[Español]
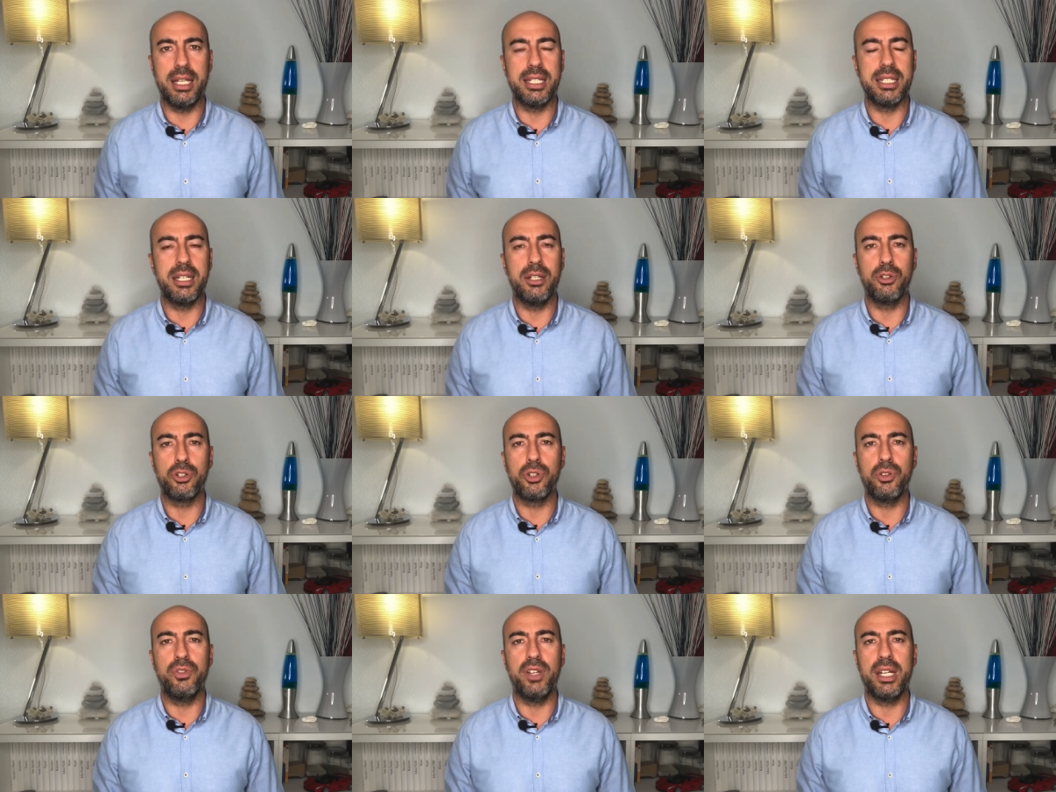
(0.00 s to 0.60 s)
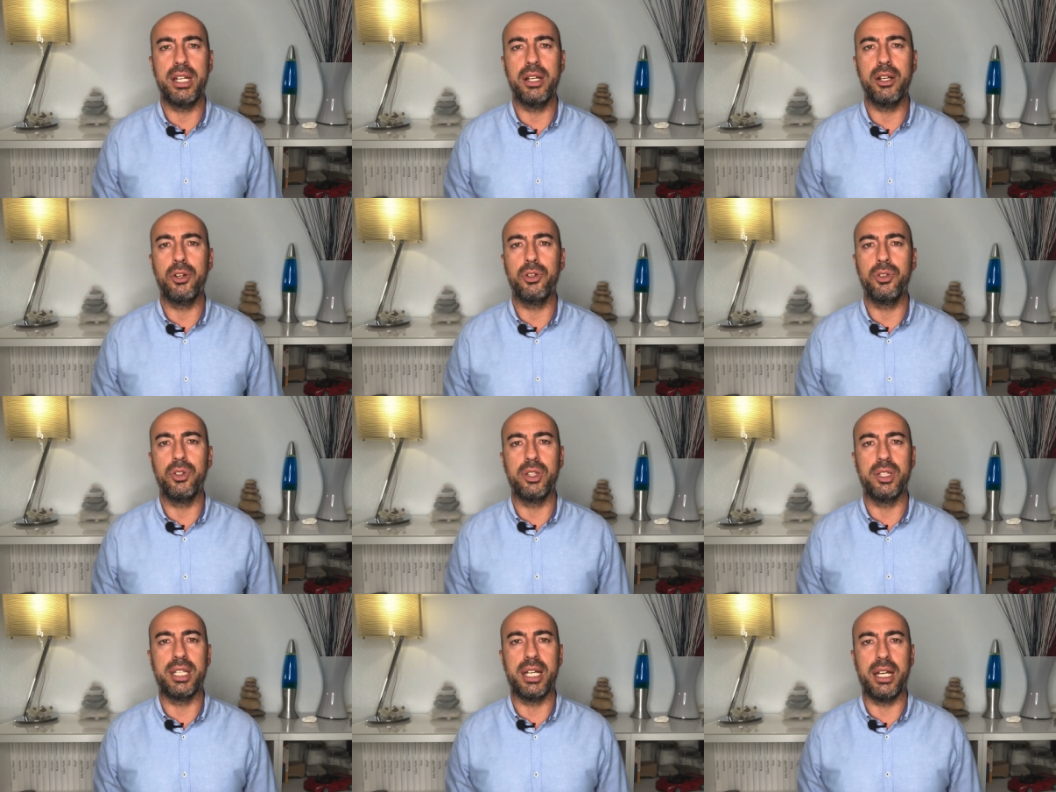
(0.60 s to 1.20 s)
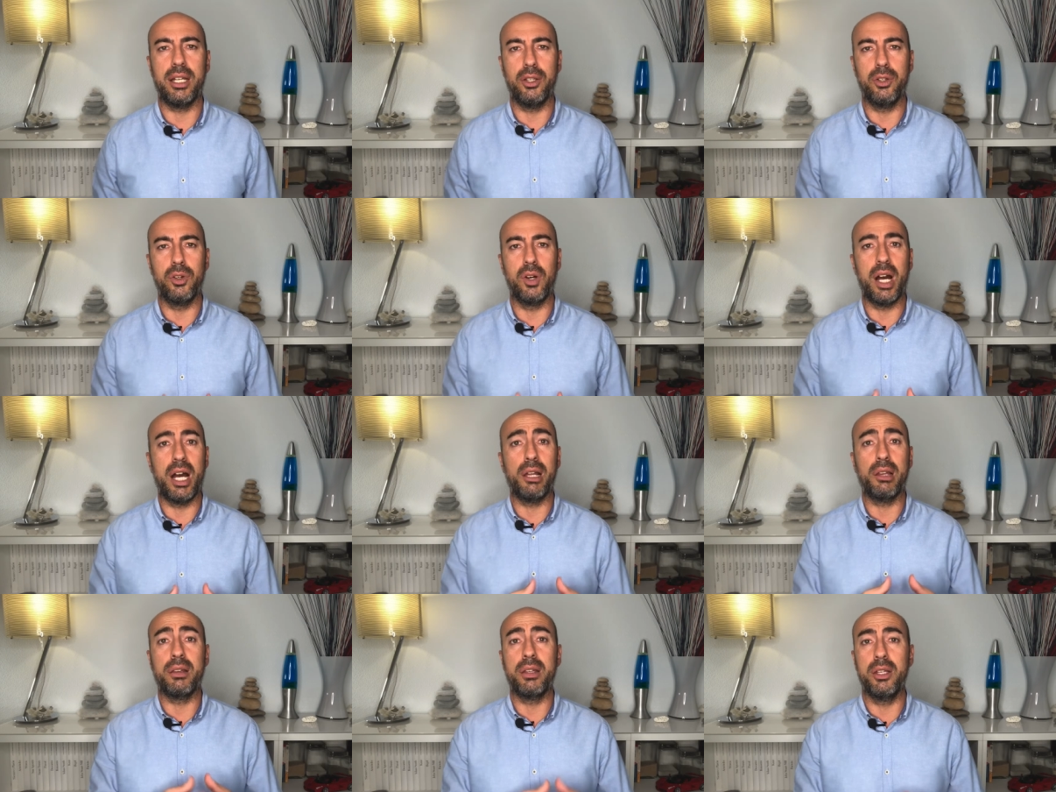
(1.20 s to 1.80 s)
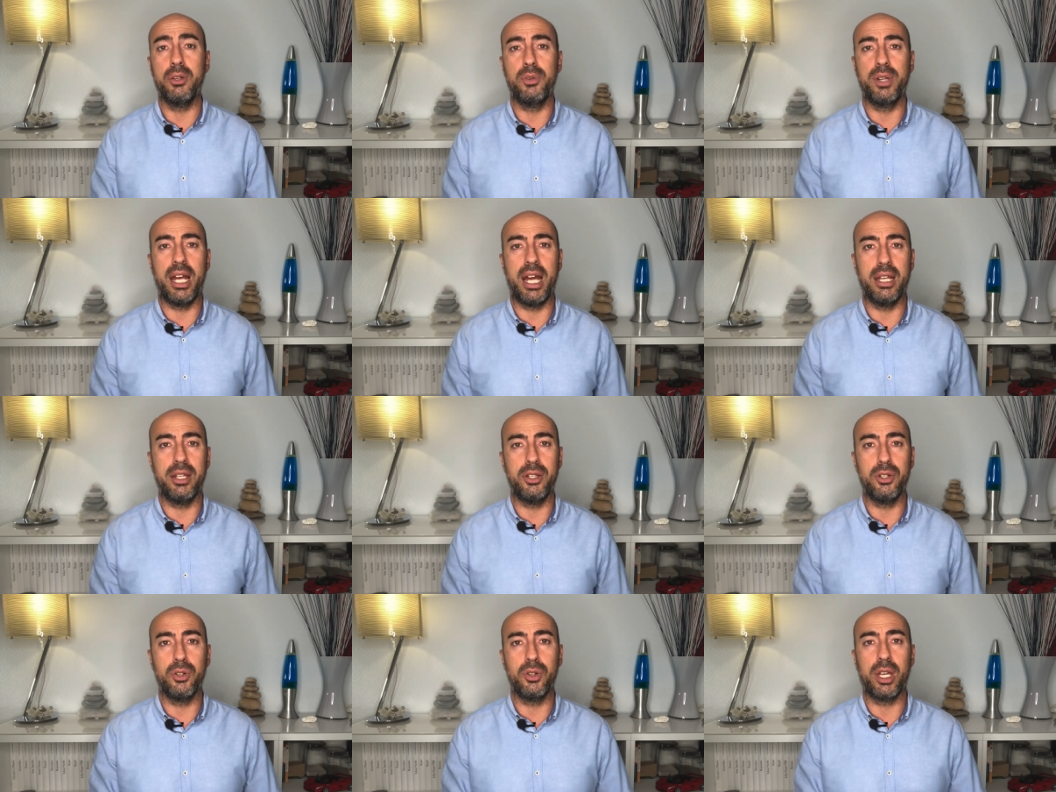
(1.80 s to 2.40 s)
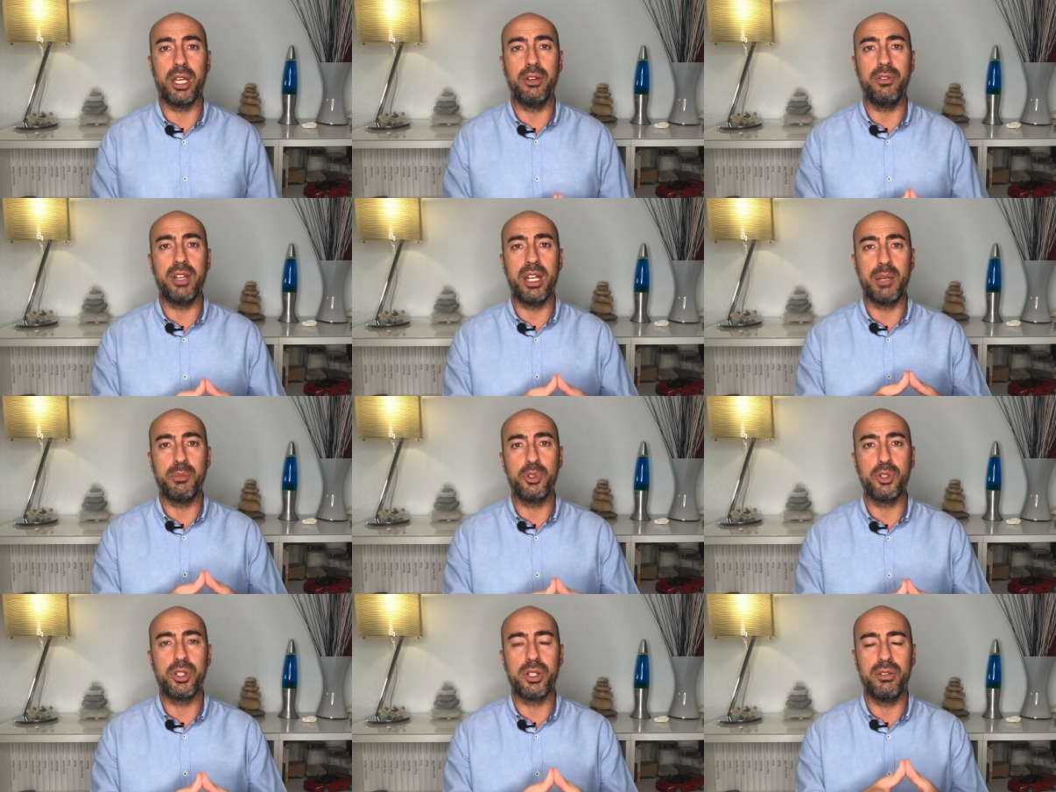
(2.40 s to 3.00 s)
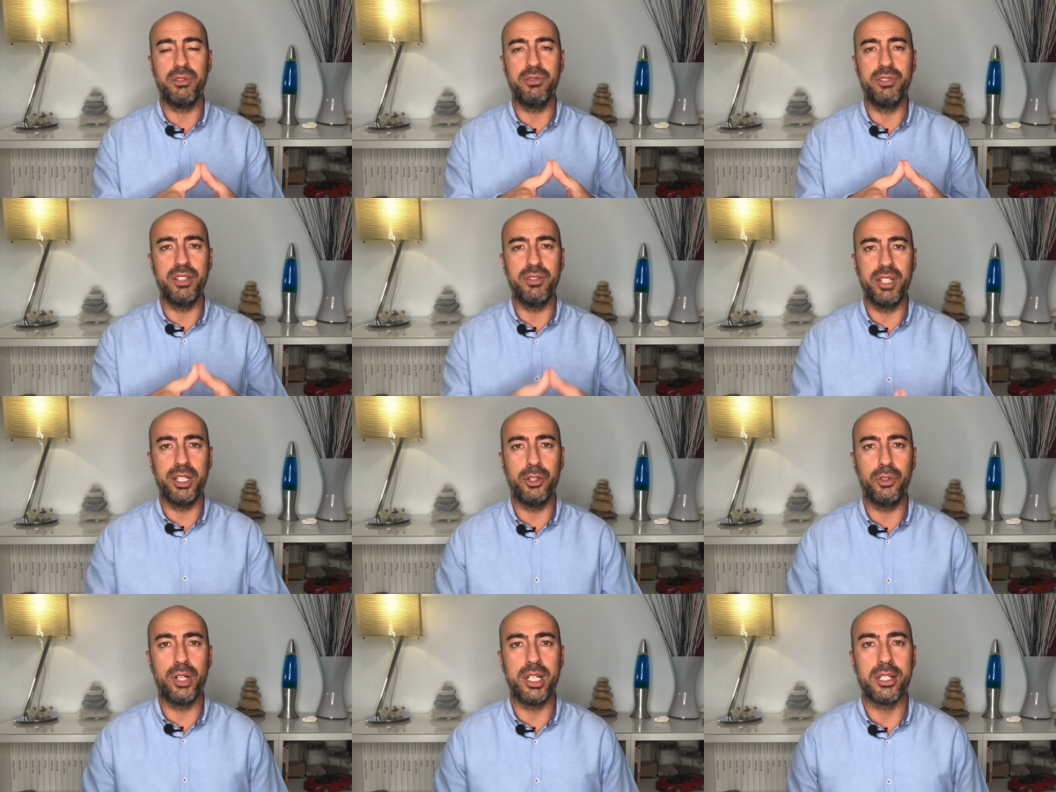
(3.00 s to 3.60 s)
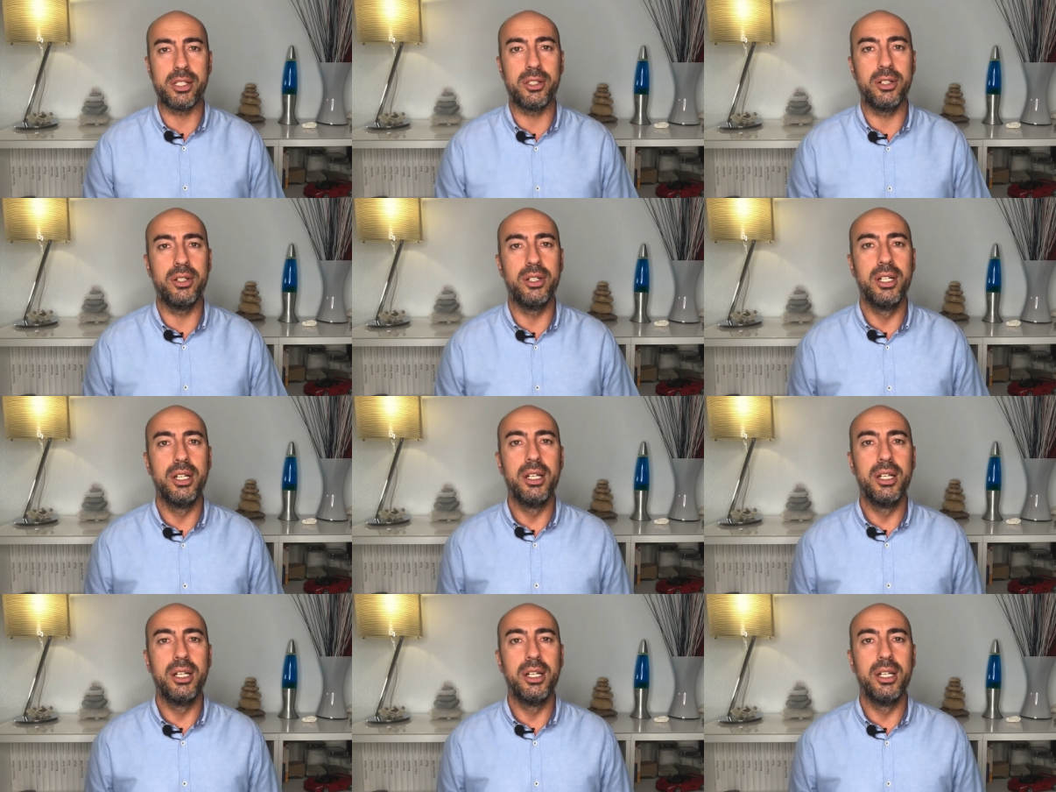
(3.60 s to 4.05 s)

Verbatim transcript: Si nos hubieran contado hace un año que hubiéramos vivido esto,